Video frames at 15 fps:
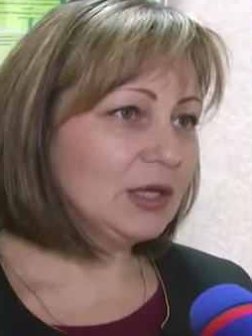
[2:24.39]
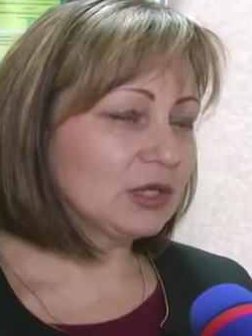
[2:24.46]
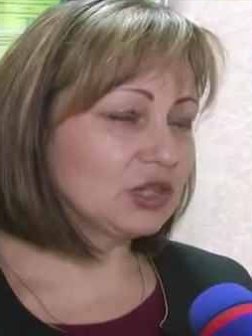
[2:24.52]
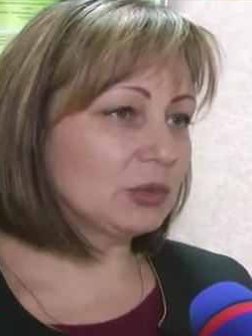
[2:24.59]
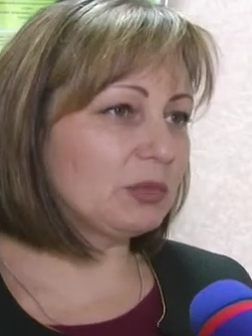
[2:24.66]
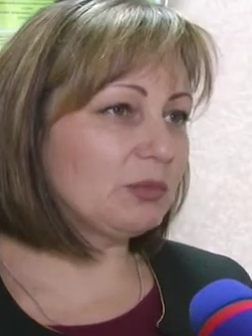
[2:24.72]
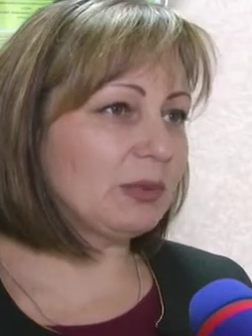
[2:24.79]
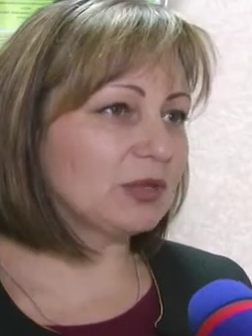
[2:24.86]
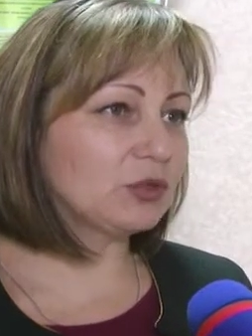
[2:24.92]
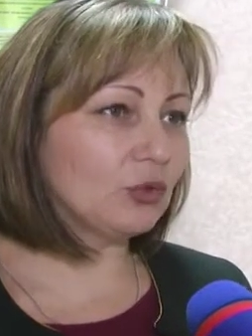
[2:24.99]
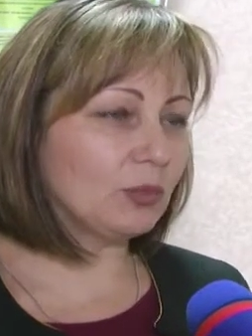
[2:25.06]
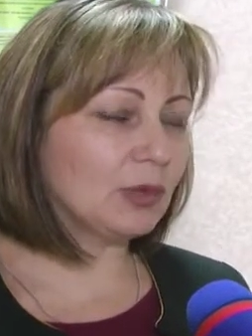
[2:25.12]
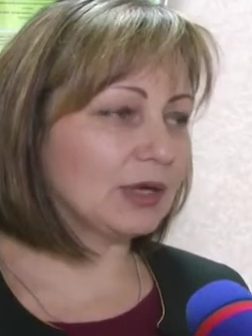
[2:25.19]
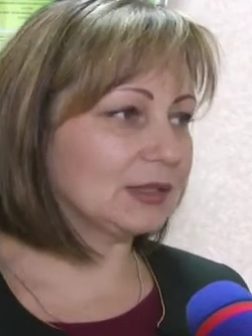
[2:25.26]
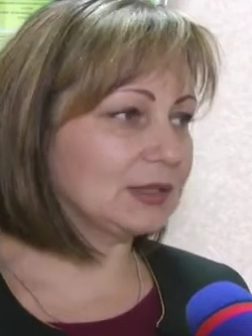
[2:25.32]
чтобы
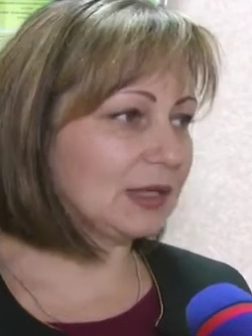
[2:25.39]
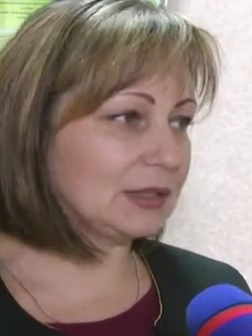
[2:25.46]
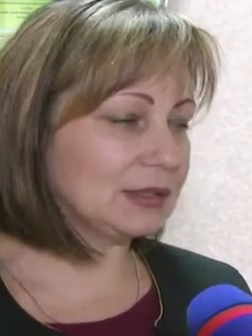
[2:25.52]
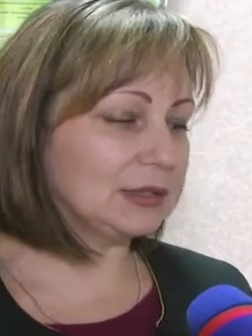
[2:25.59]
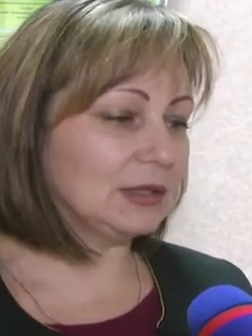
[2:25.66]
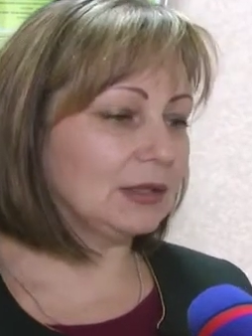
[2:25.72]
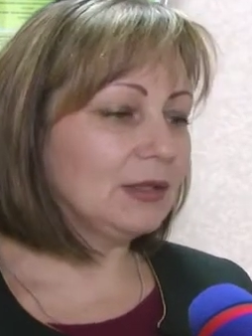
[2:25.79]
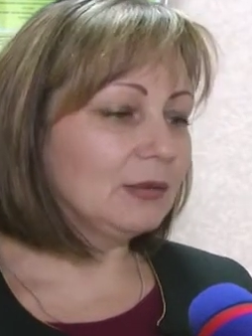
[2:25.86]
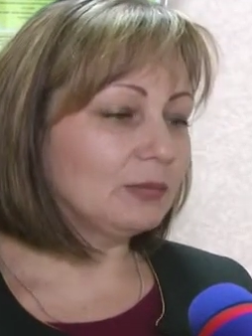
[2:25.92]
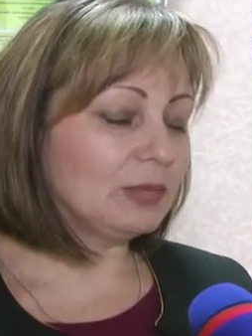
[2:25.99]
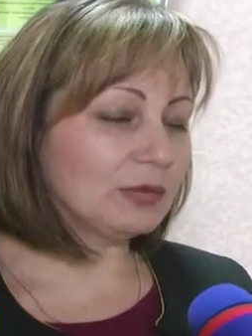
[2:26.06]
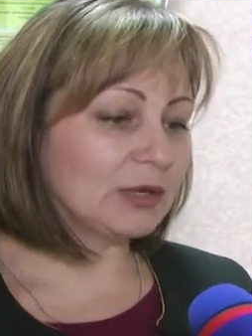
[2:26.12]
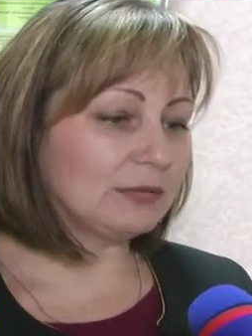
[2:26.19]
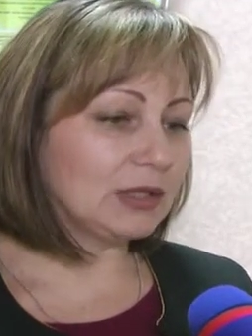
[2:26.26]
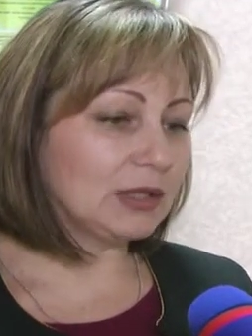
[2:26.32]
потом, когда они, мы
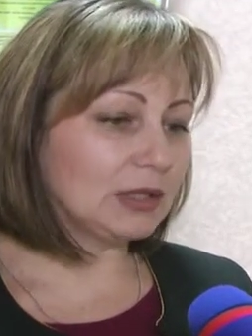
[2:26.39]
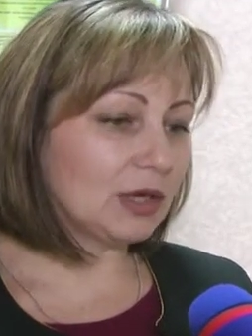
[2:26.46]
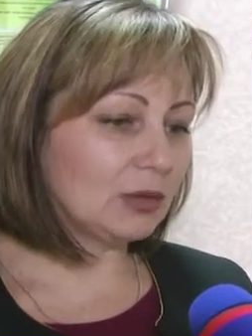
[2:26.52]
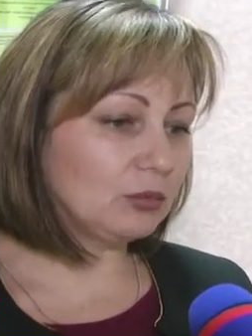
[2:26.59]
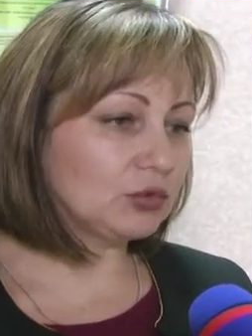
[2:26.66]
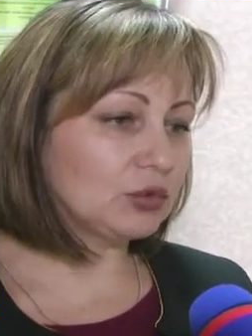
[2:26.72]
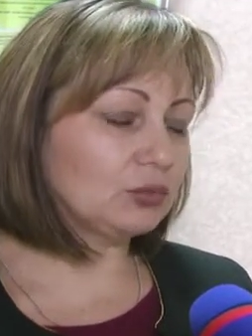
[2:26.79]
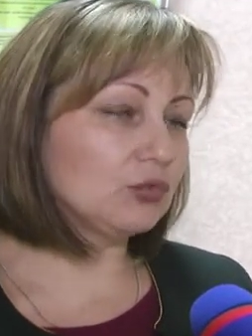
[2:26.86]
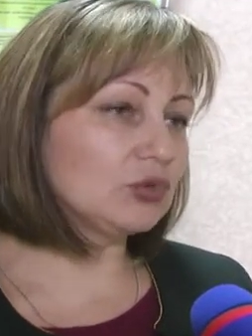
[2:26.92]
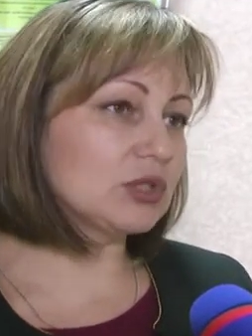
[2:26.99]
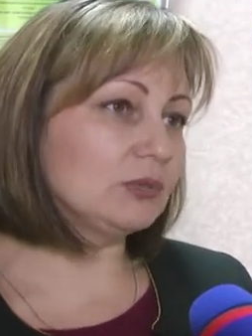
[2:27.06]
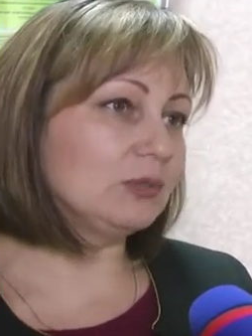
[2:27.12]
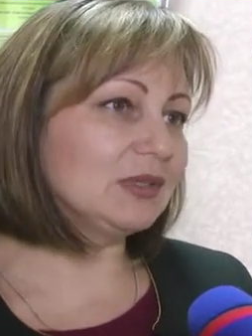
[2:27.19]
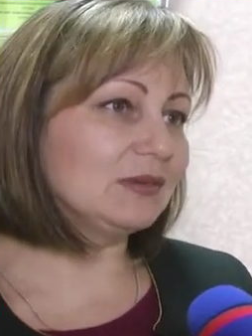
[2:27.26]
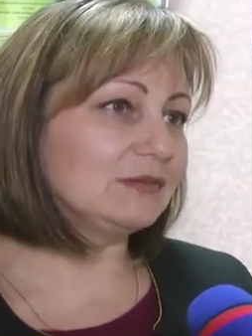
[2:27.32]
провели работу, можно
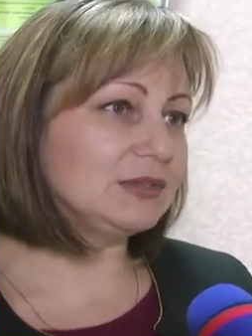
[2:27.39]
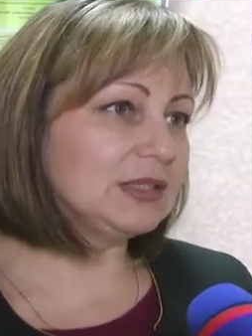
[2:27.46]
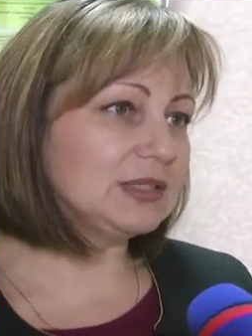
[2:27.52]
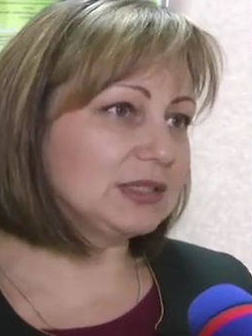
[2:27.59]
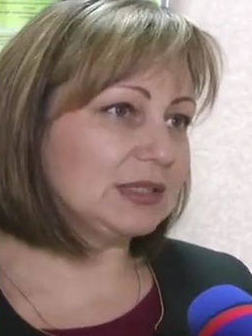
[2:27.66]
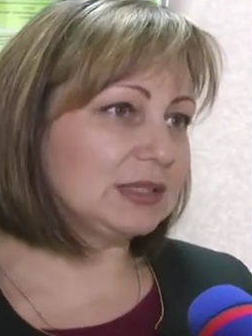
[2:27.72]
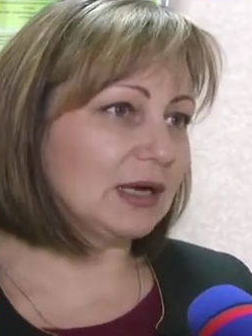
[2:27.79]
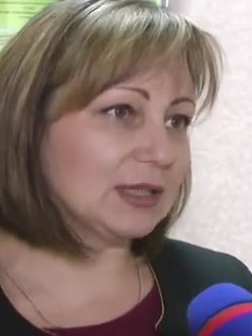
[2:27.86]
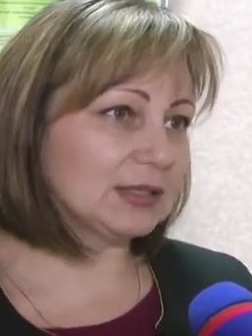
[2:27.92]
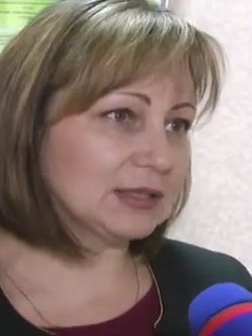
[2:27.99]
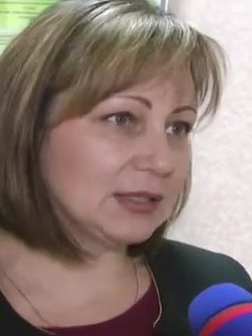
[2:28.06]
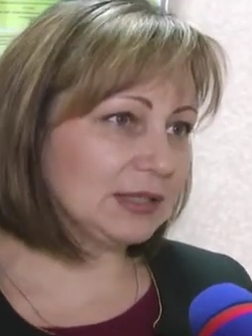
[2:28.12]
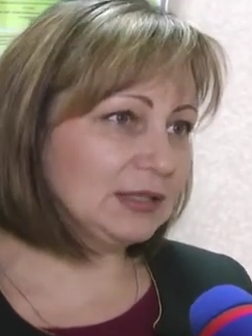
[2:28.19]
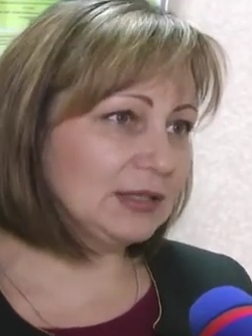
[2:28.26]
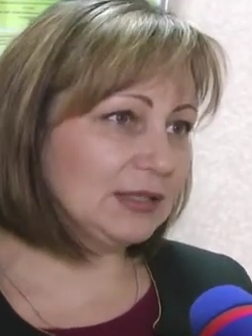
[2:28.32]
было внести
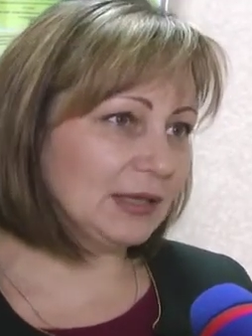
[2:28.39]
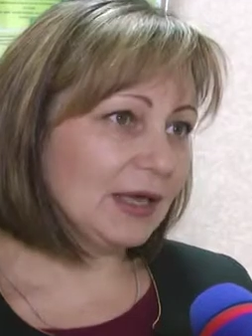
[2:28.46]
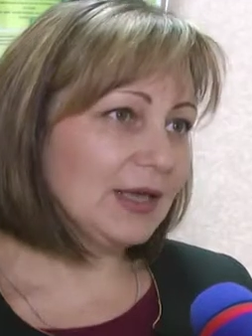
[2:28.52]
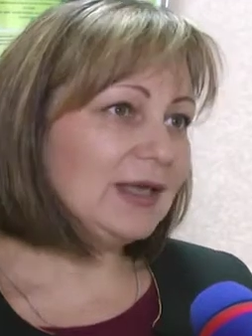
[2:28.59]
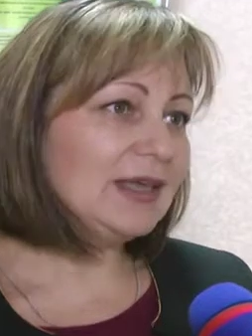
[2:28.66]
оценки,